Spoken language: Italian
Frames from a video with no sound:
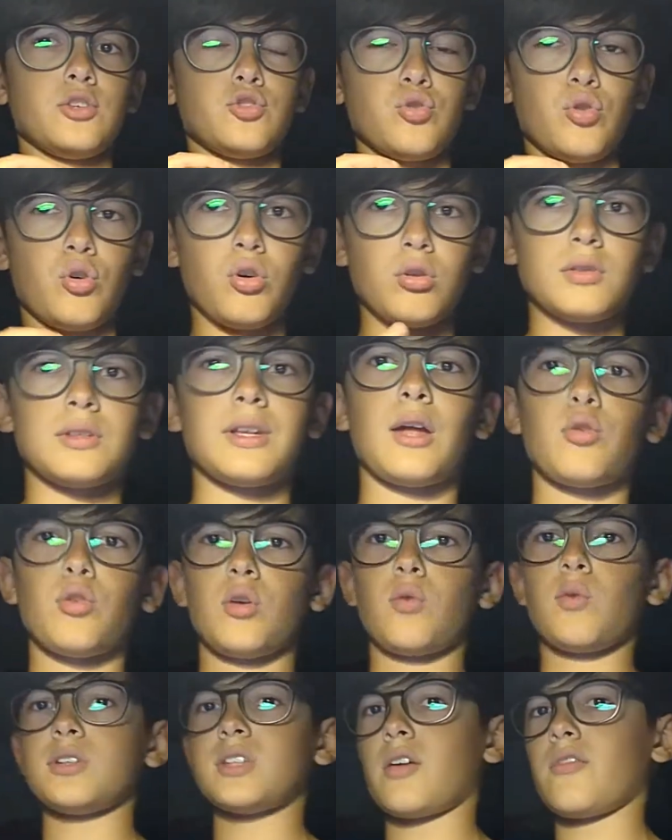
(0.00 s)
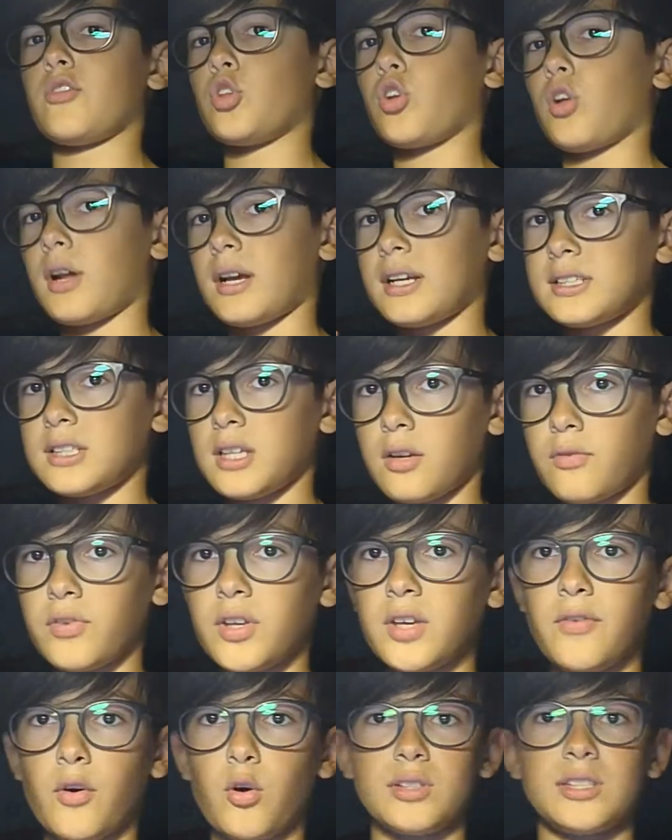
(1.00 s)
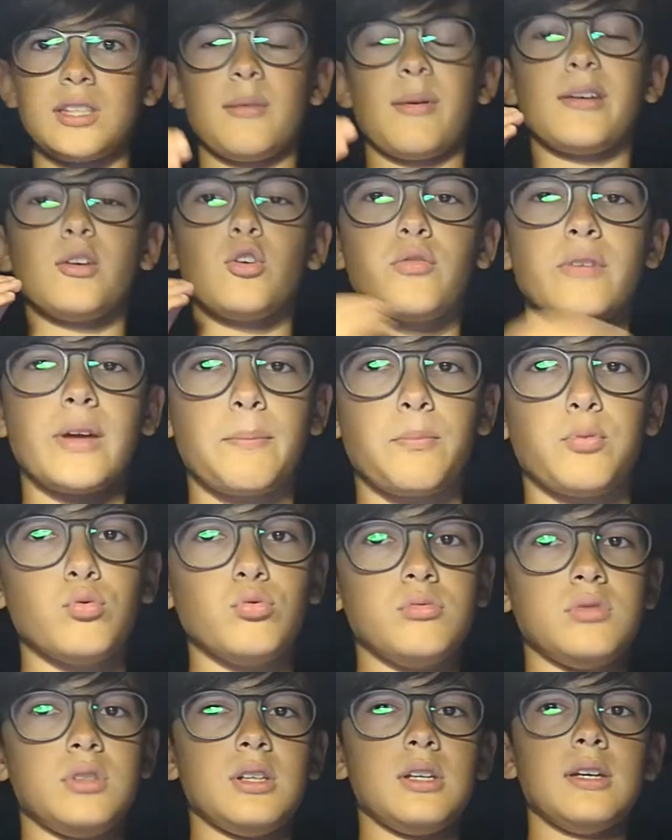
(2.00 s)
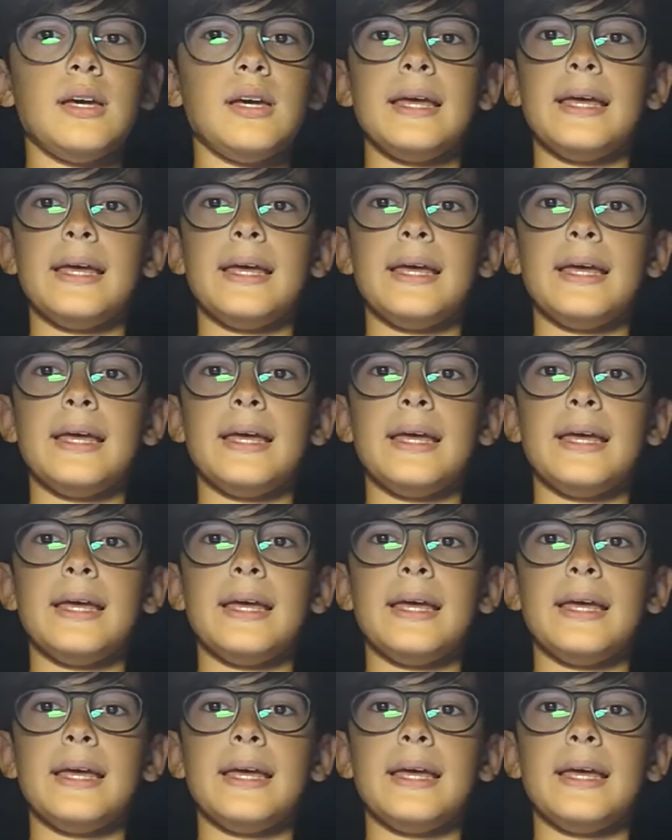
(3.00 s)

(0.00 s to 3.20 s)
sono contento di questa vittoria che serviva, ora siamo a 9 punti.